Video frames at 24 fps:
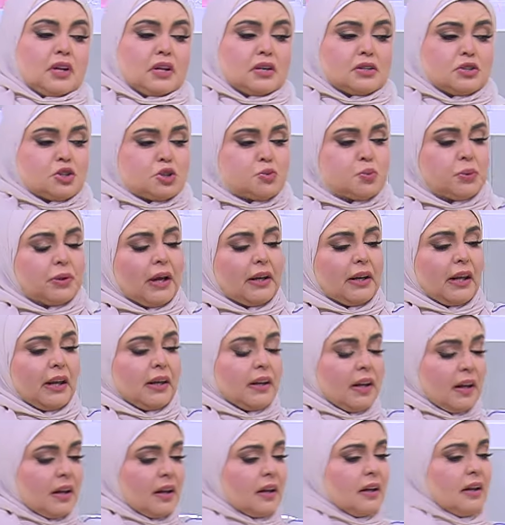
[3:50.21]
الصوص بتاعنا
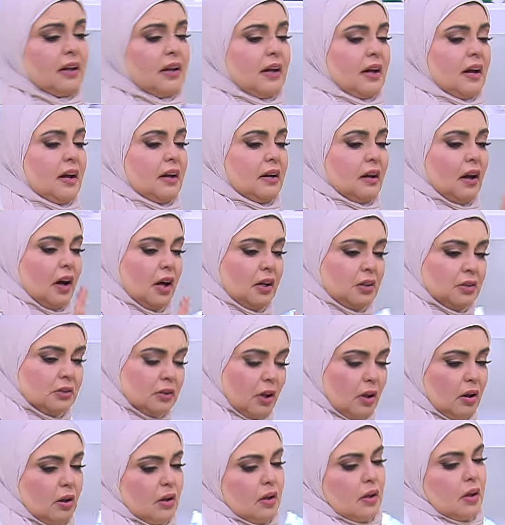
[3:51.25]
هنا انا
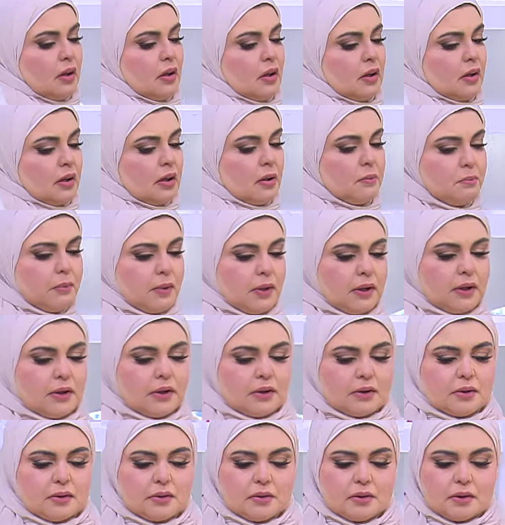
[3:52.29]
حاطه كميه